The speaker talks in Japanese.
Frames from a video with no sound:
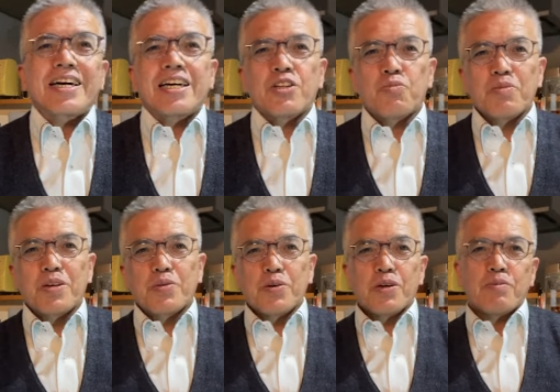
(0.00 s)
からのんびり
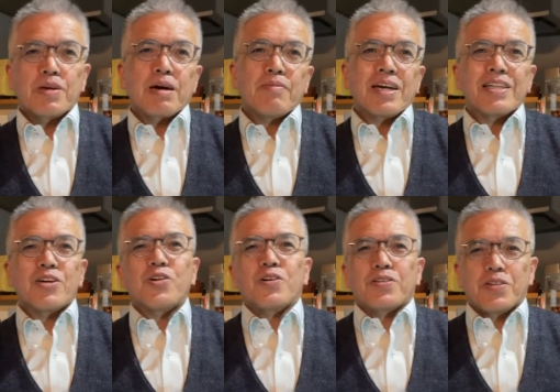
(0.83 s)
フィルムカメラ
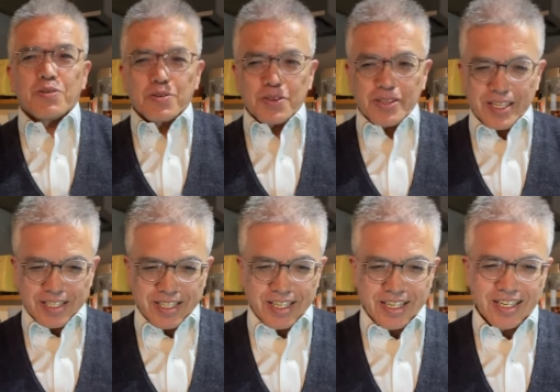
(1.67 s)
のひとりフォで
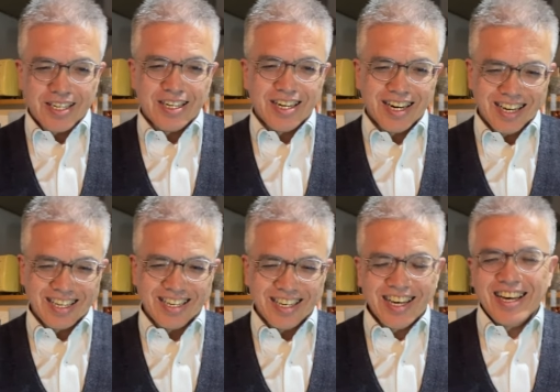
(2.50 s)
すはい
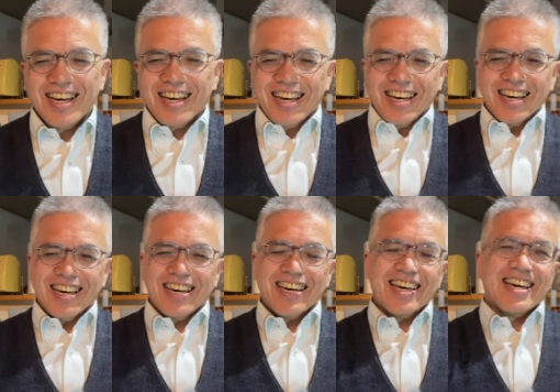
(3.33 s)

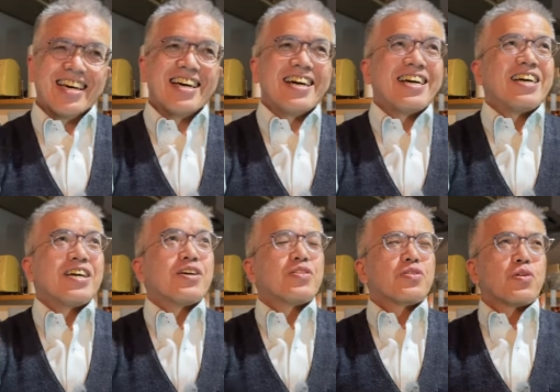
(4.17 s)

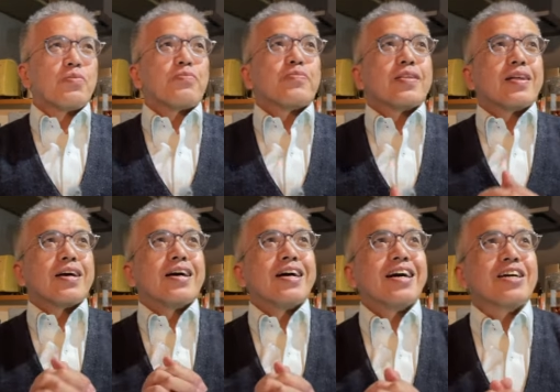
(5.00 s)
えー、っと
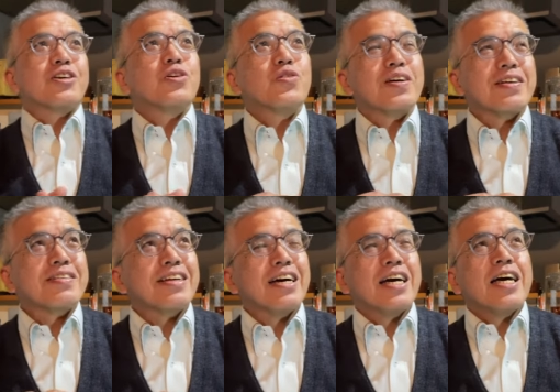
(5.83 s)
はい今日はです
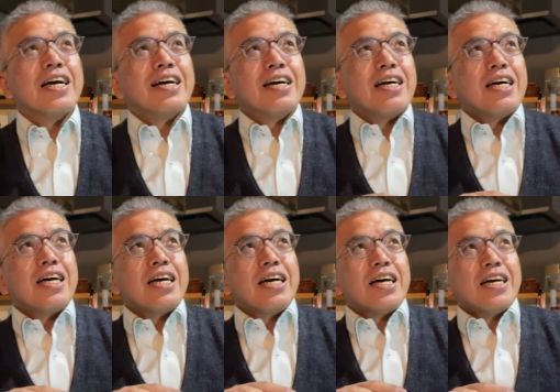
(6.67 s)
ね
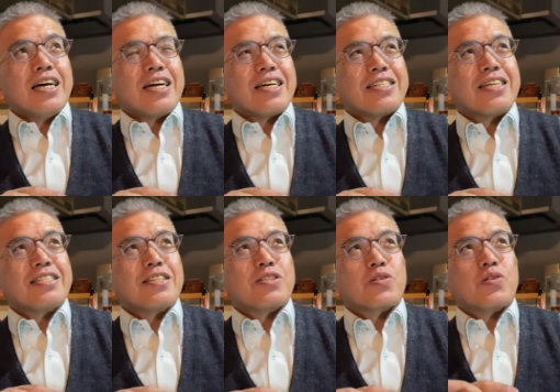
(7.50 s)
先
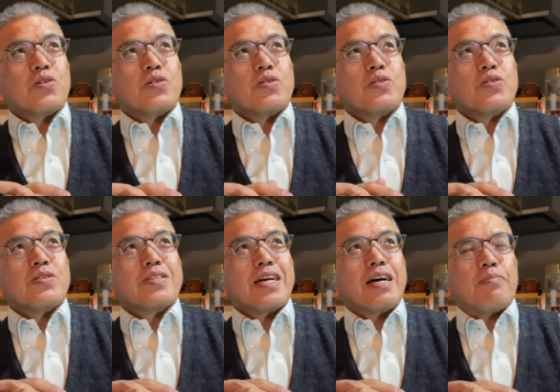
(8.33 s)
日購入
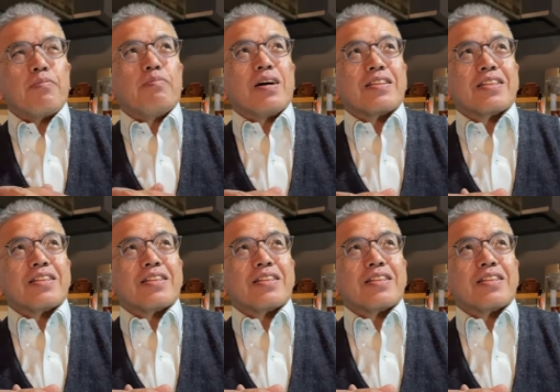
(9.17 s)
したま